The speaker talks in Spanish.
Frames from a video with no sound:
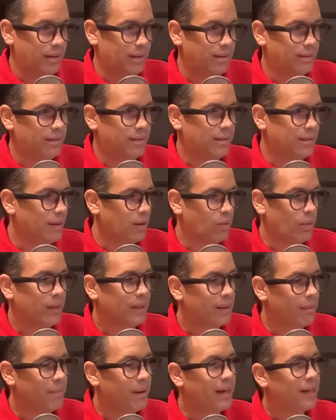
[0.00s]

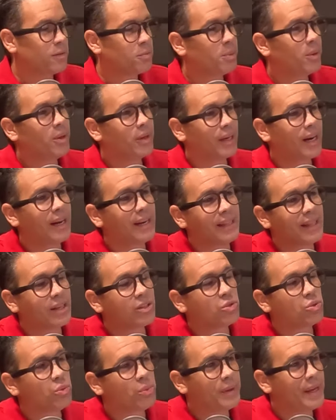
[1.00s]
50 megas, pero en
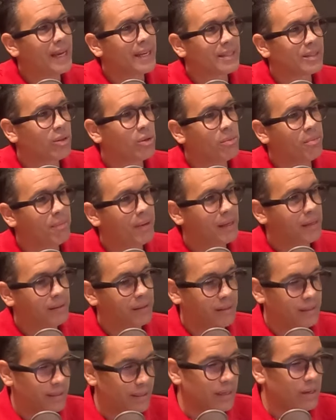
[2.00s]
realidad subías con
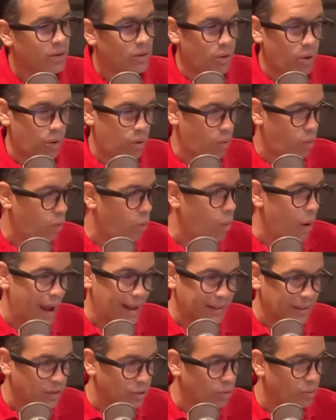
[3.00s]
25
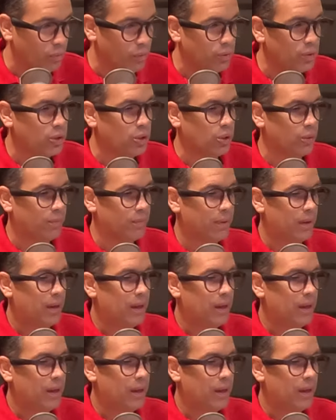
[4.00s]
cuando mucho.